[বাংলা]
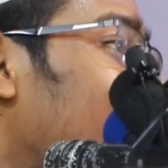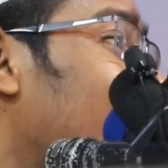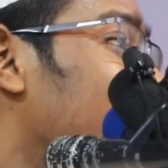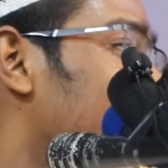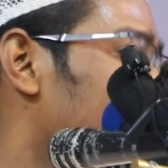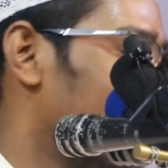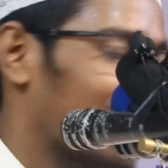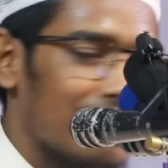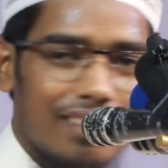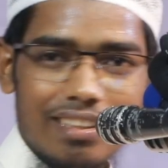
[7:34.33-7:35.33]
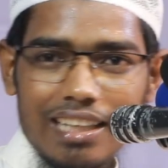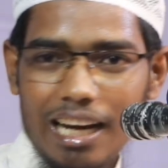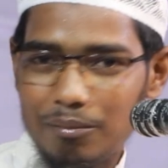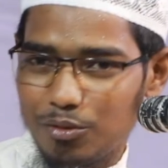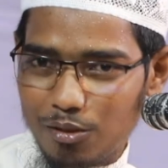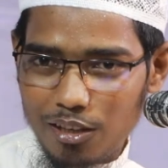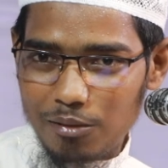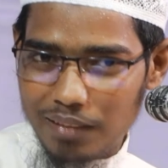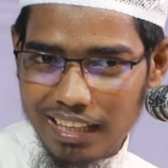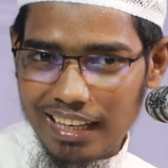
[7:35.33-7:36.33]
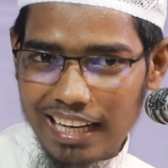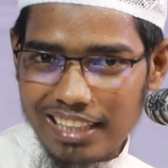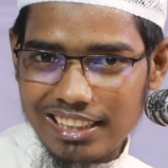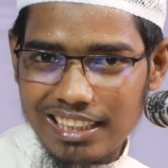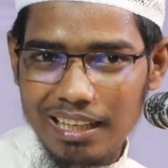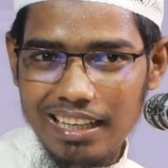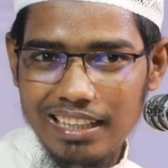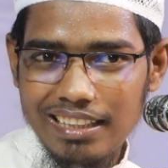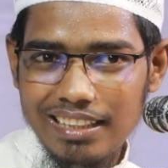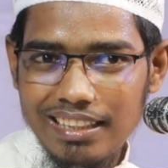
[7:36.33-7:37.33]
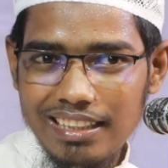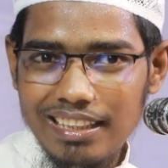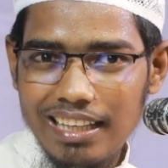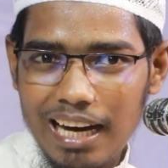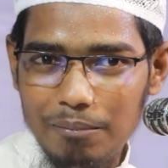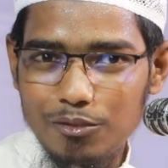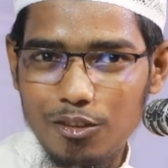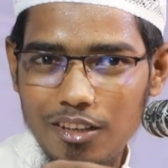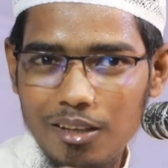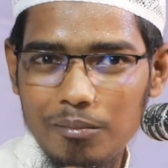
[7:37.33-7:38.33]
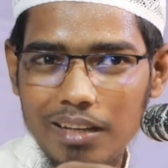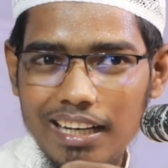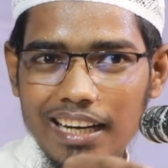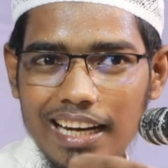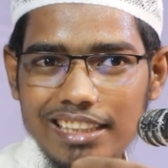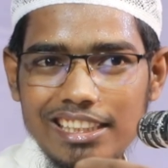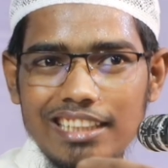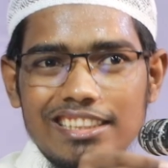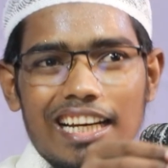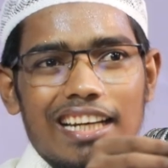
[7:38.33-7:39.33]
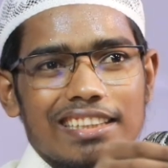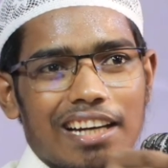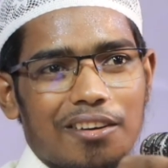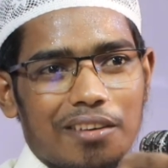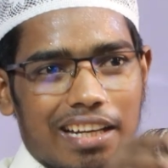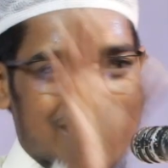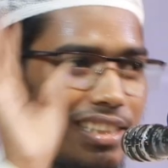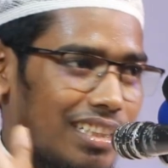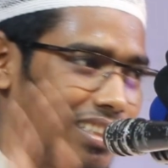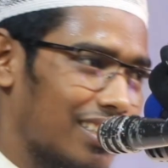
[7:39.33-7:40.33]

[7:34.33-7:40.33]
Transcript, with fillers: লাশ আব্দুর রহমানের লাশটা আব্দুর রহমানের লাশের জানাজা করে আসি